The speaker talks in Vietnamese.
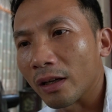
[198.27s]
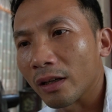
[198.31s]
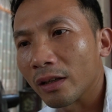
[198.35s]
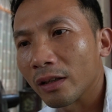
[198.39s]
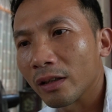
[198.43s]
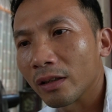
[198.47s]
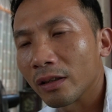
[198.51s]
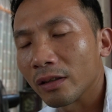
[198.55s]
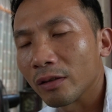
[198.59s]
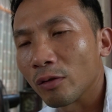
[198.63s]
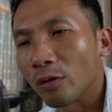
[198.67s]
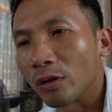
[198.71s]

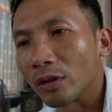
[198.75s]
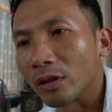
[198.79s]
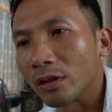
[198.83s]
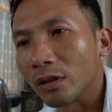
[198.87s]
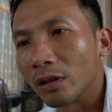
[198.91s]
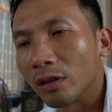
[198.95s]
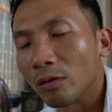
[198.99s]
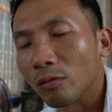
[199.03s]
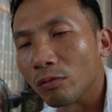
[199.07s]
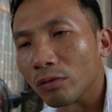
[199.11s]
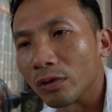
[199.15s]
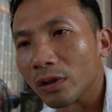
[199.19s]
cái luật
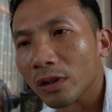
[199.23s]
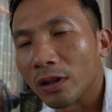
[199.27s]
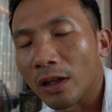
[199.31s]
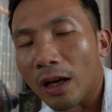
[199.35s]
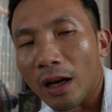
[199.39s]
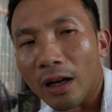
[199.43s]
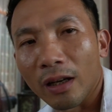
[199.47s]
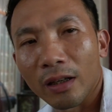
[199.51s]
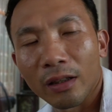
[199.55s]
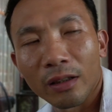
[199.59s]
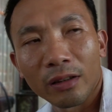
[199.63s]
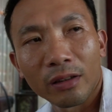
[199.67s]
sư cũng như
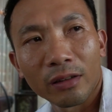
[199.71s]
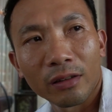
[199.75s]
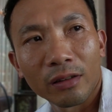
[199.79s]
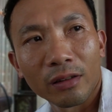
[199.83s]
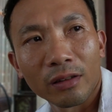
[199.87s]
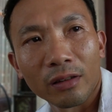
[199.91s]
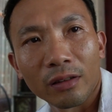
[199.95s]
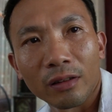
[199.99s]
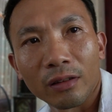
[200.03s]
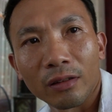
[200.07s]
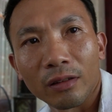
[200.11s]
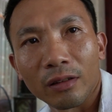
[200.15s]
các cái
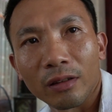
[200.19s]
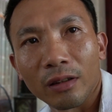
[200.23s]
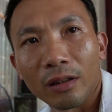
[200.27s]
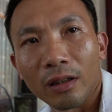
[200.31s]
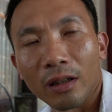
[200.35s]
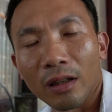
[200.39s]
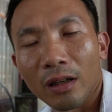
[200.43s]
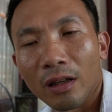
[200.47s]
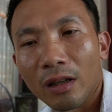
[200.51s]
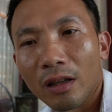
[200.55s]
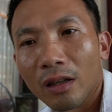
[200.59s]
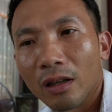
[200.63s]
ừ,
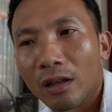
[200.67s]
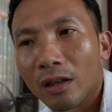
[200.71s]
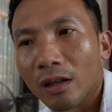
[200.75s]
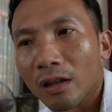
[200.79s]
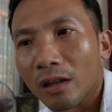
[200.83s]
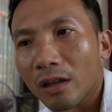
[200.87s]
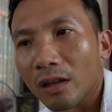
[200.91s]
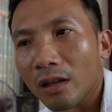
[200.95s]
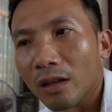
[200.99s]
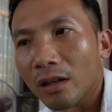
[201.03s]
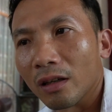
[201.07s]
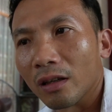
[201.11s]

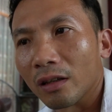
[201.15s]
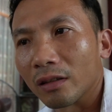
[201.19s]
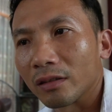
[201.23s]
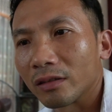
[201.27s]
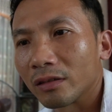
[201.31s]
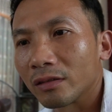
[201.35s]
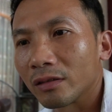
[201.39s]
à,